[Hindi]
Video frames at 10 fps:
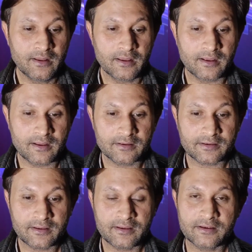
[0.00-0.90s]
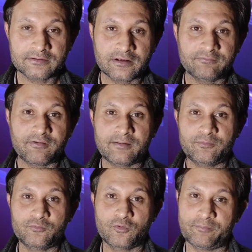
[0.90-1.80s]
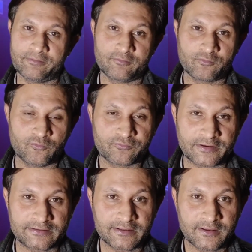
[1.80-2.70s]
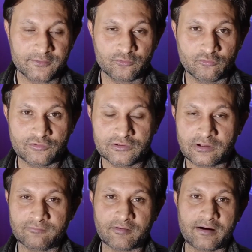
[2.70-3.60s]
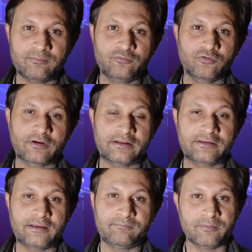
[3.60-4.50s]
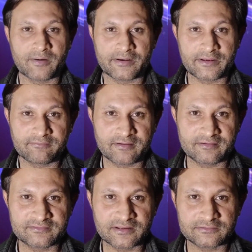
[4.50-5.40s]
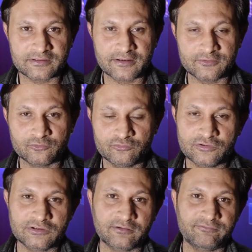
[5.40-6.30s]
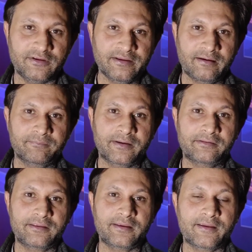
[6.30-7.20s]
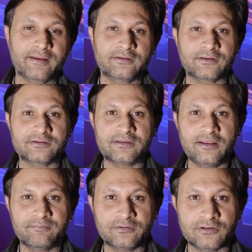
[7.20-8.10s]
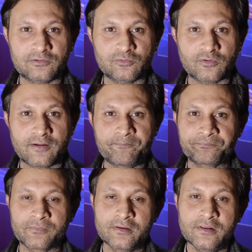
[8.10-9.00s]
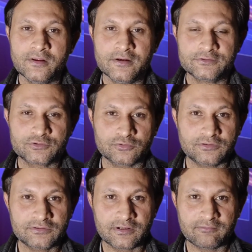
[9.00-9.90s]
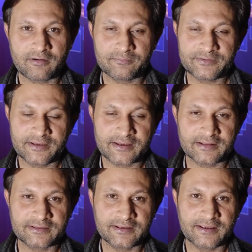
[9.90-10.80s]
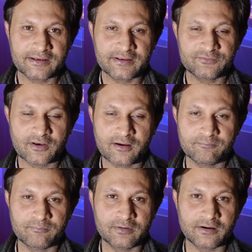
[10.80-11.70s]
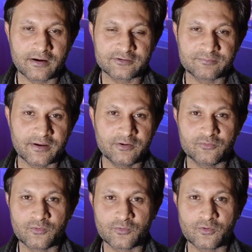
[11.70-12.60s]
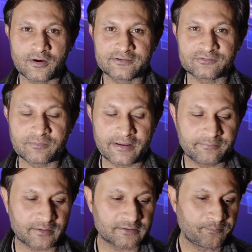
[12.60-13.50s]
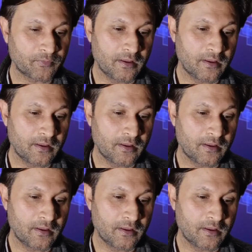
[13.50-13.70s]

कि एक तरफ आप उनको बेवकूफ़ कहते हैं दूसरी तरफ आप उनको कहते हैं बीमारियां वहाँ से आते हैं दूसरी तरफ ये आप कहते हैं कि तकदीर बदल दूंगा चौथी तरफ आप ये कहते हैं कि जनाब आजमाए हुओं को आजमाए मत